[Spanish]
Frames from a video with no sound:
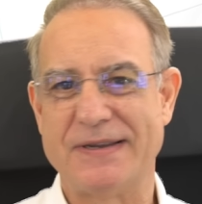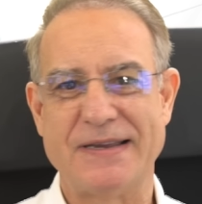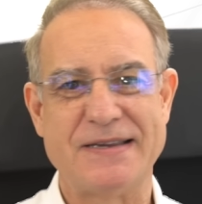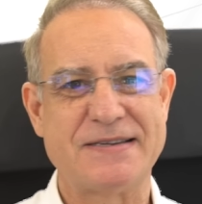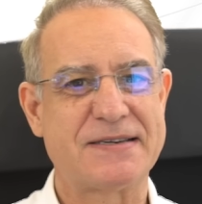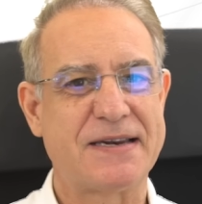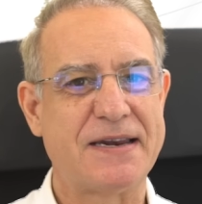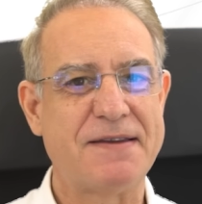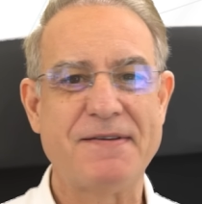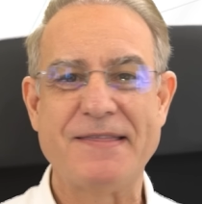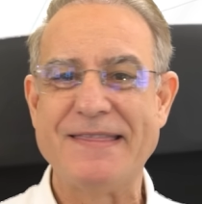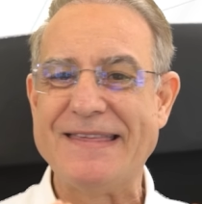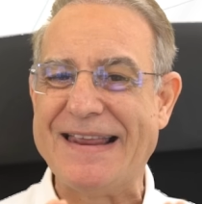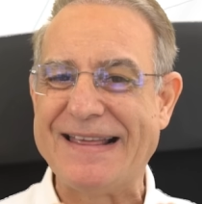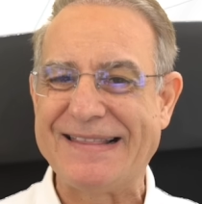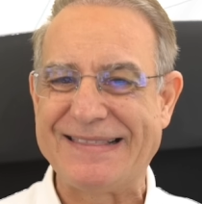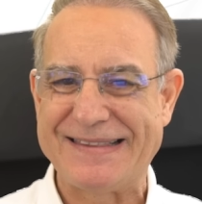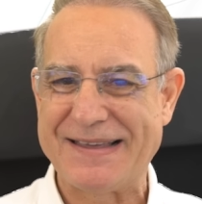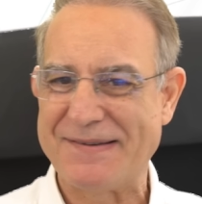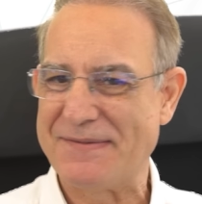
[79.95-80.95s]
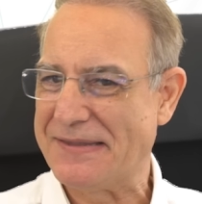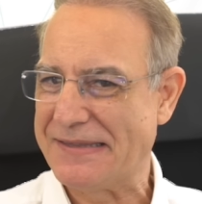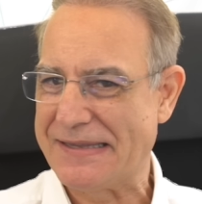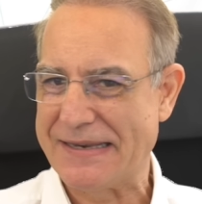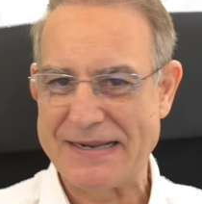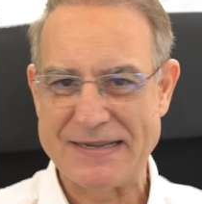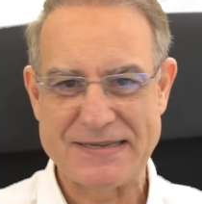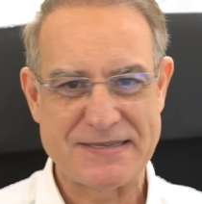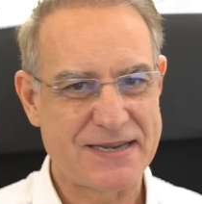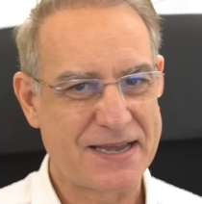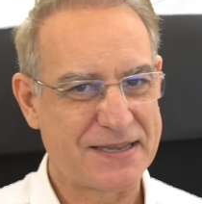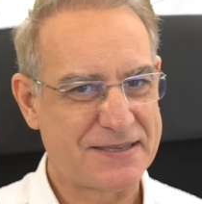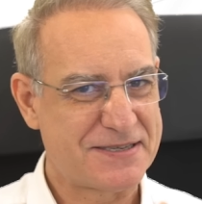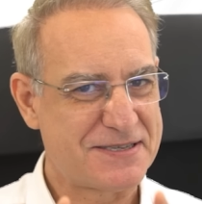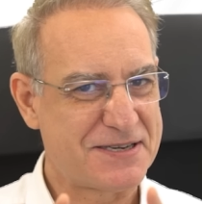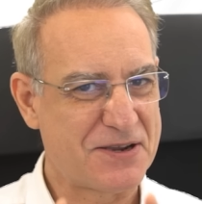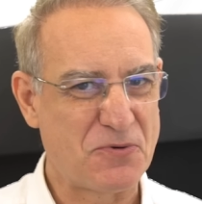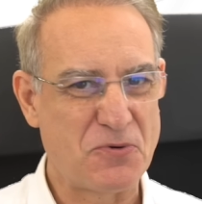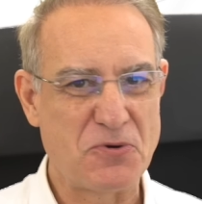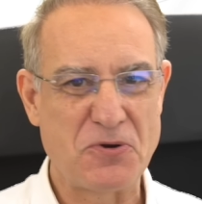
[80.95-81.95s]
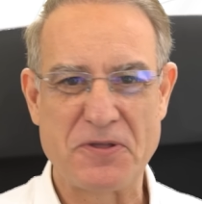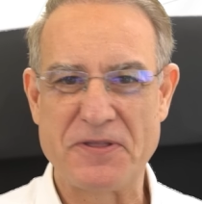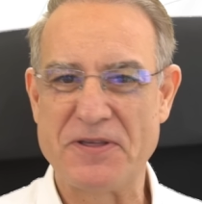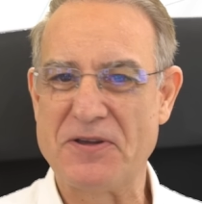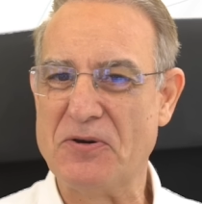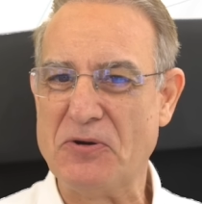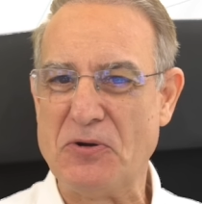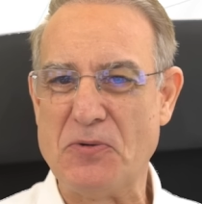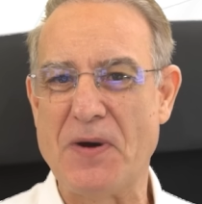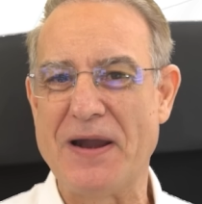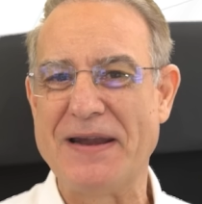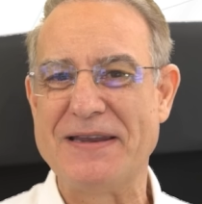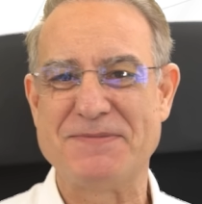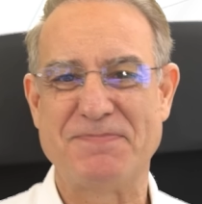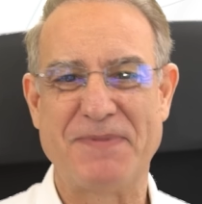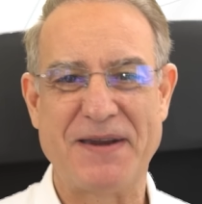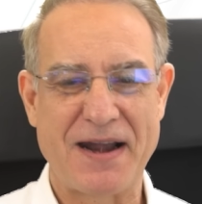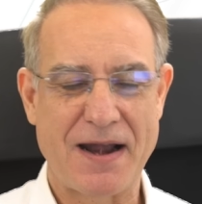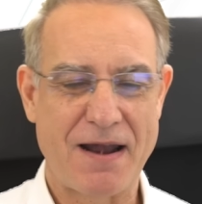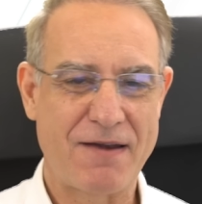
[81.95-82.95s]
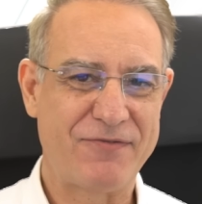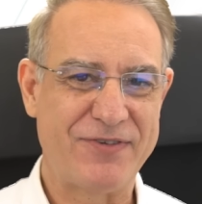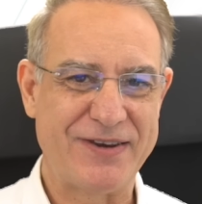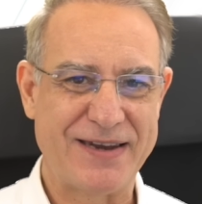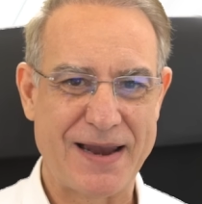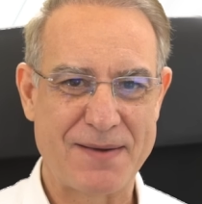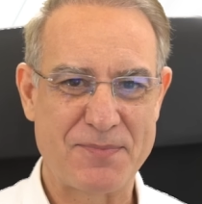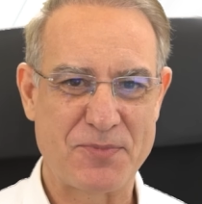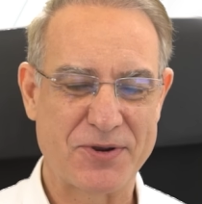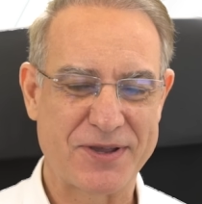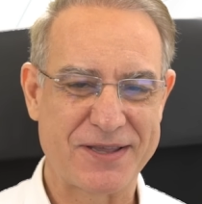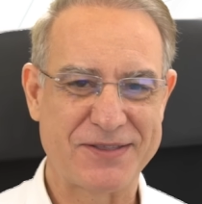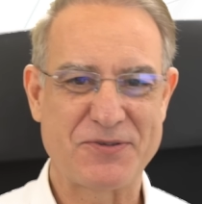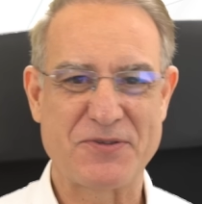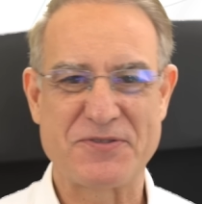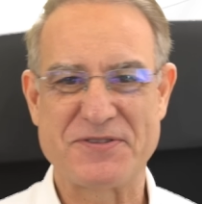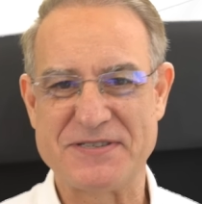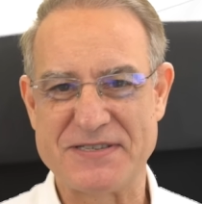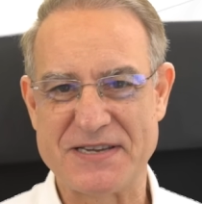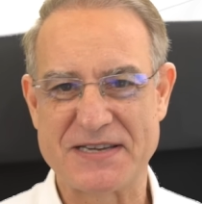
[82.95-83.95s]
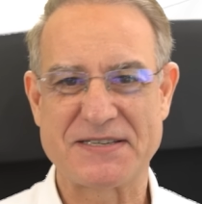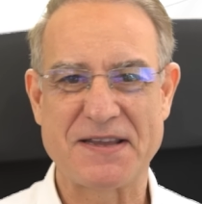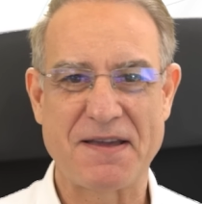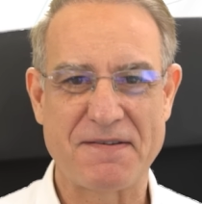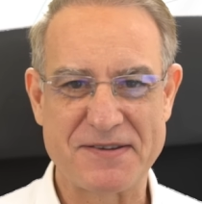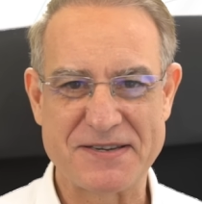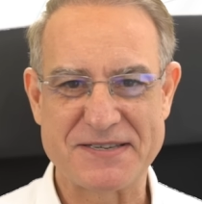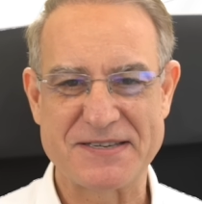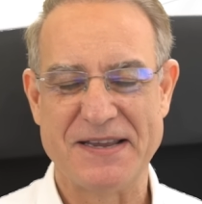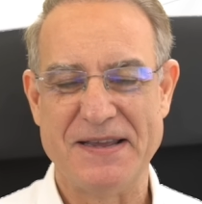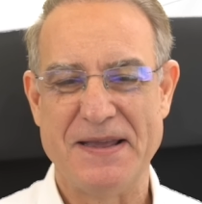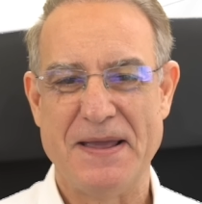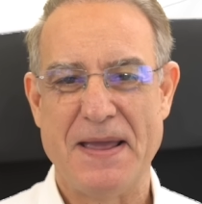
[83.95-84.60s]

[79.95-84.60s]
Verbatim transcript: Escribe directamente en el chat, según lo digo, no vale esperar al final porque entonces ya sabes